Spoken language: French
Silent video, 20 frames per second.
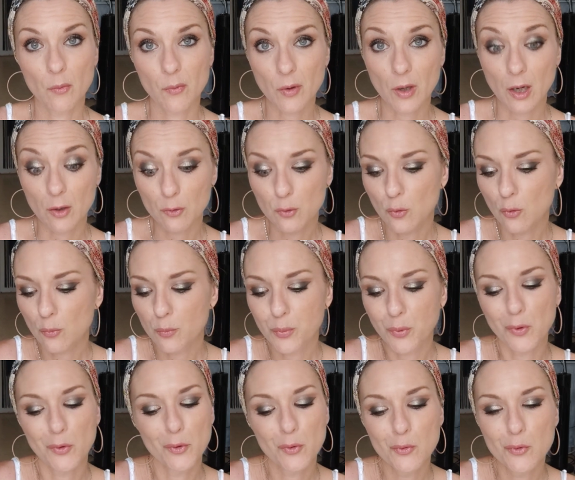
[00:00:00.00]
voilà, donc
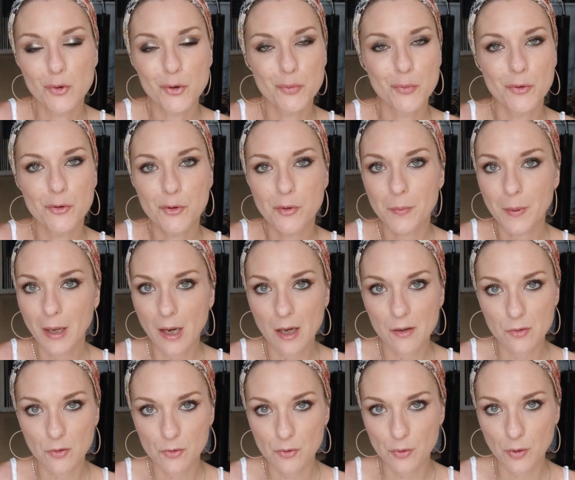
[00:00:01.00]
pour le coup, je me suis pas
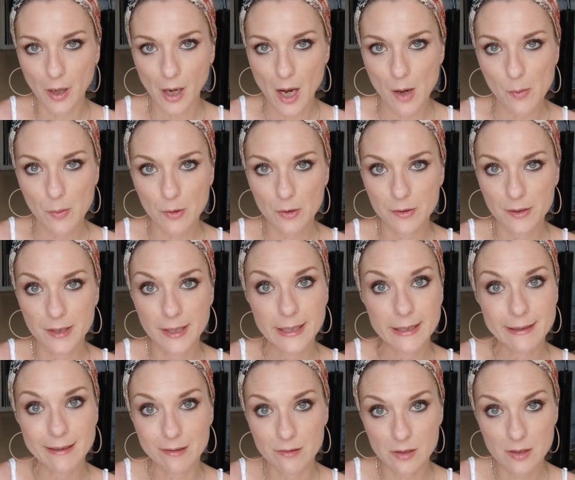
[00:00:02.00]
aventurée à prendre des
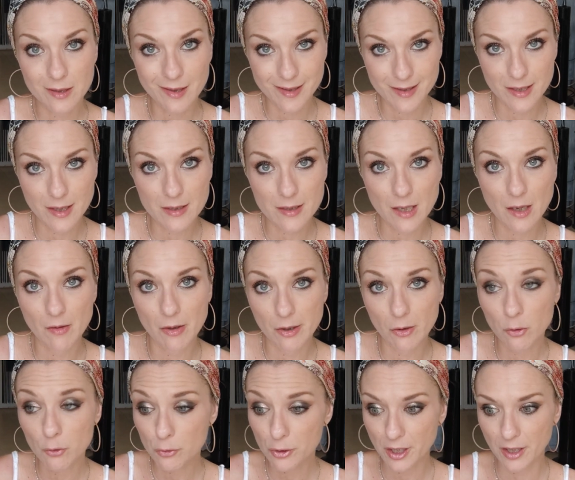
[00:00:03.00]
teintes très
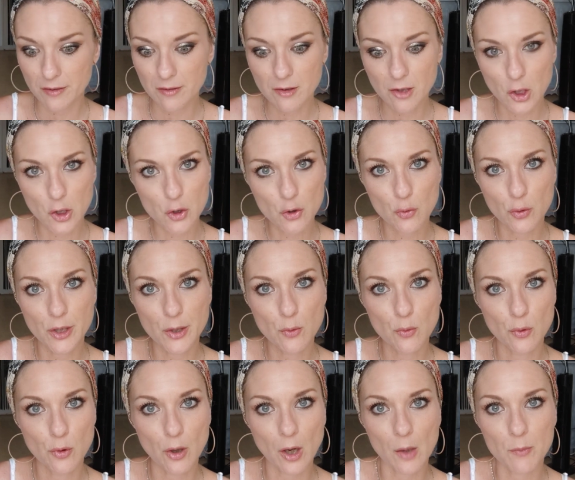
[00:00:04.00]
extravagantes, il y a de très jolies
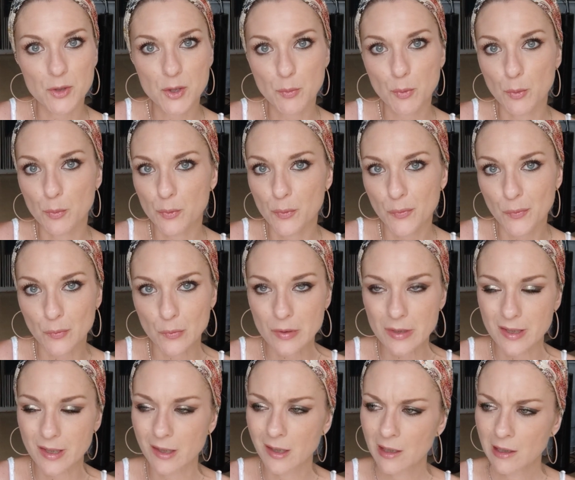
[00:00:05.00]
couleurs un petit peu plus
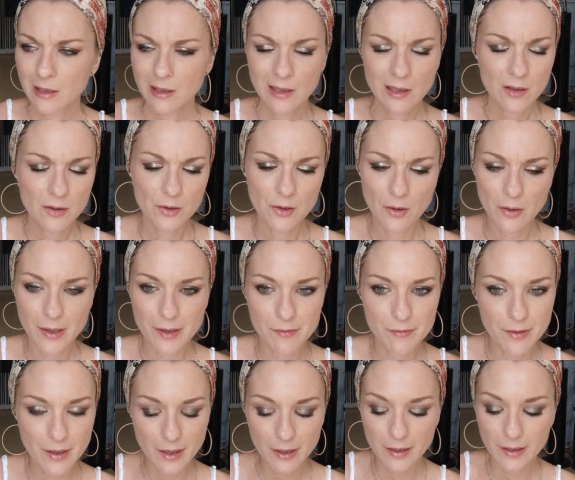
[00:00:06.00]
foncées dans les
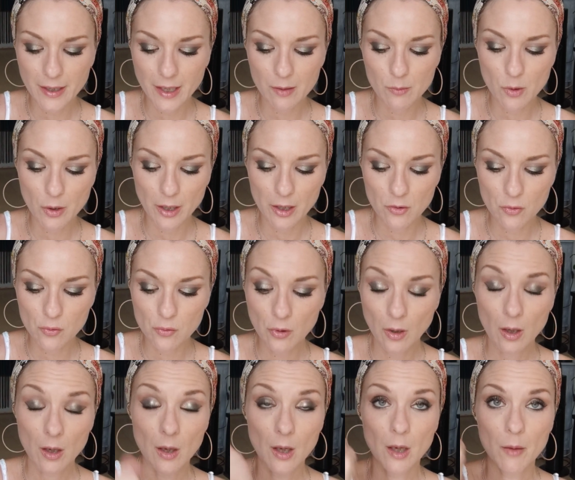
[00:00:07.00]
verts également et tout.
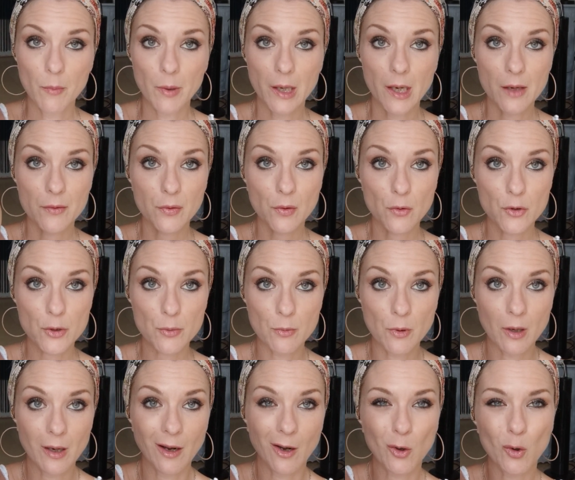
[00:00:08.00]
Mais là,
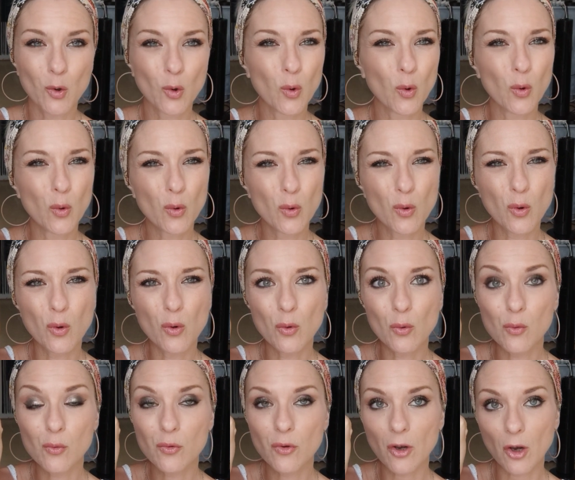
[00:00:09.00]
franchement, alors gros gros
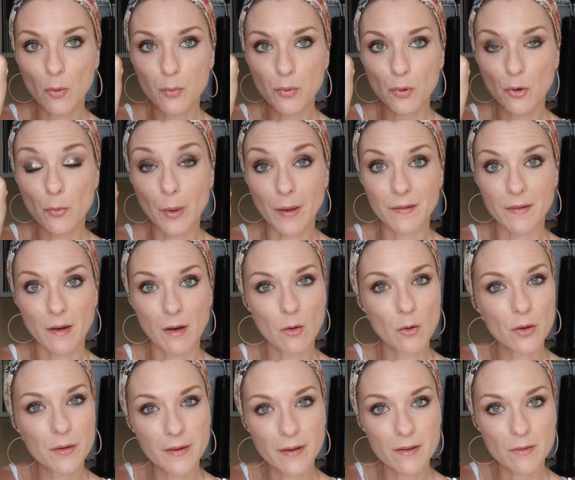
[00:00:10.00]
coup de cœur pour le matin,
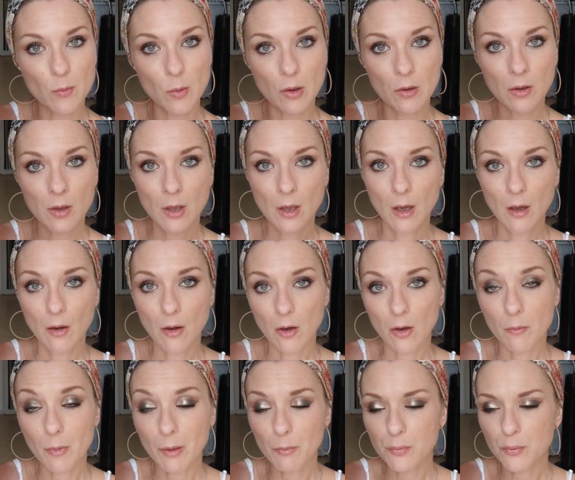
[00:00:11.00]
honnêtement,
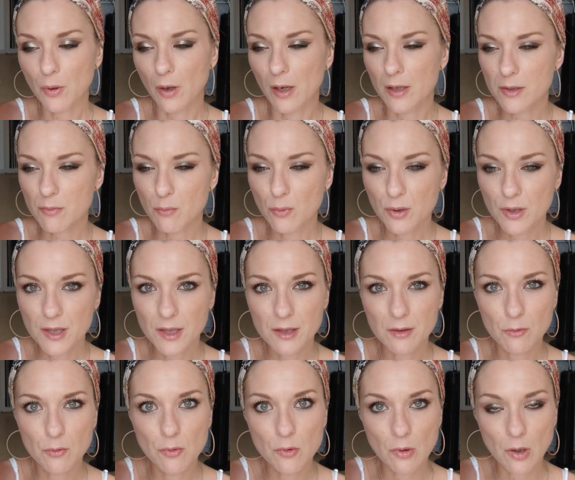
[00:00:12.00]
même pour un
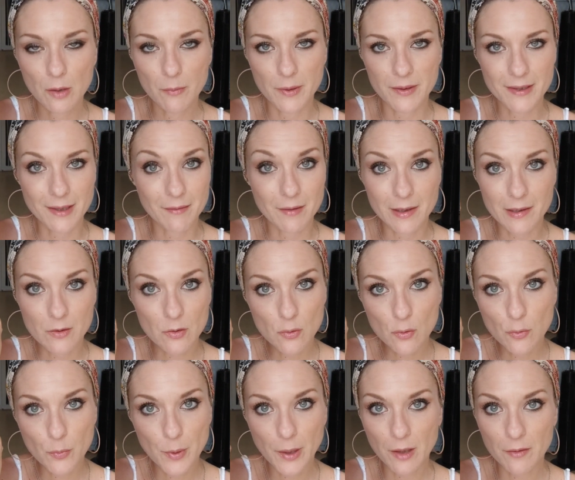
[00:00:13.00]
smoky ou quoi, mais ça va
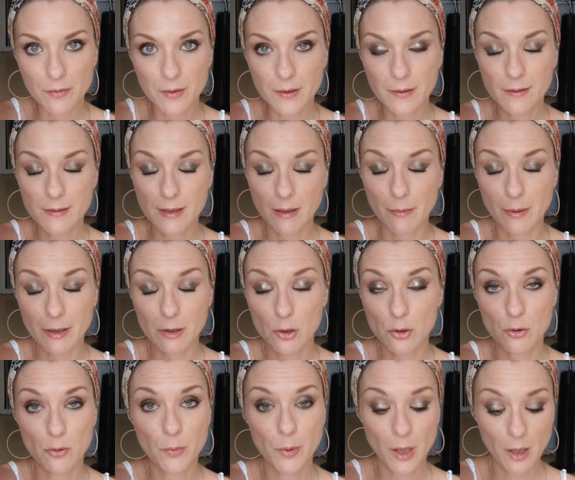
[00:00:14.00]
super vite, ça marche
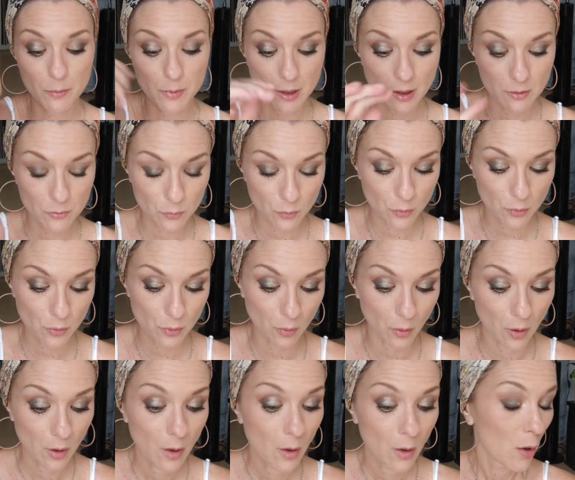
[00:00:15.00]
super bien, donc
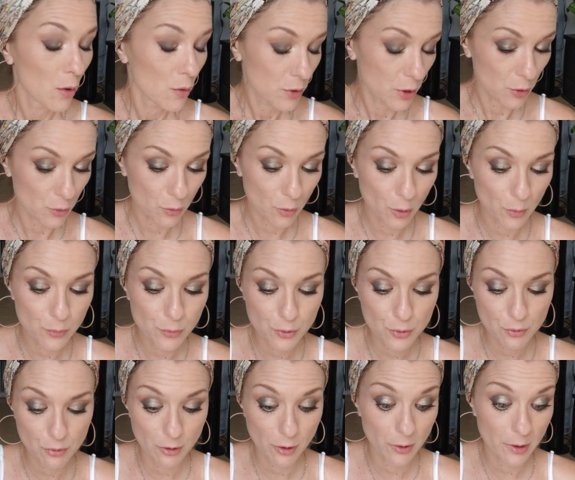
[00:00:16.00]
sachant qu'en
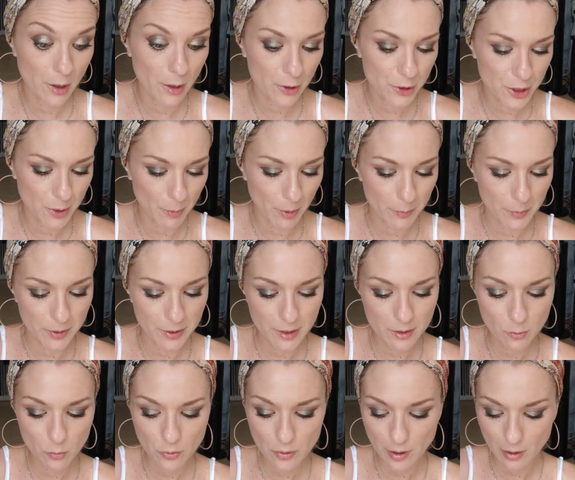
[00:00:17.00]
plus il y en a un que j'ai pas payé,
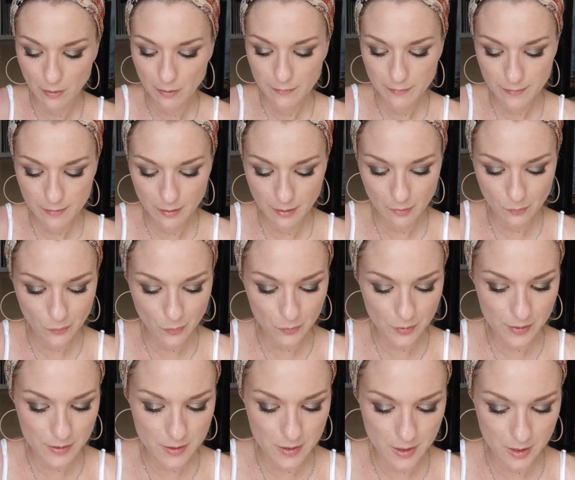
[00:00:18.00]
donc c'est
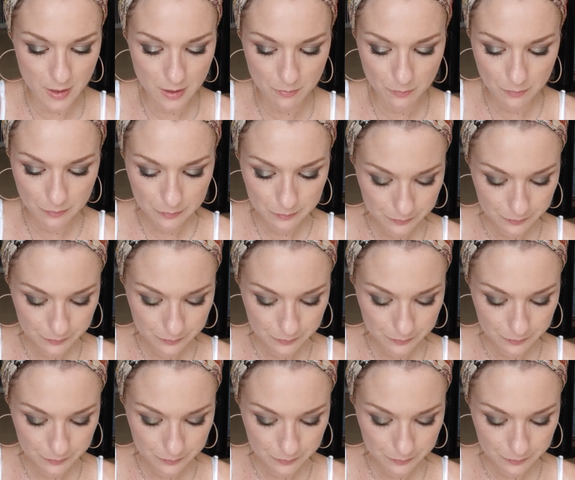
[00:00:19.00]
fantastique.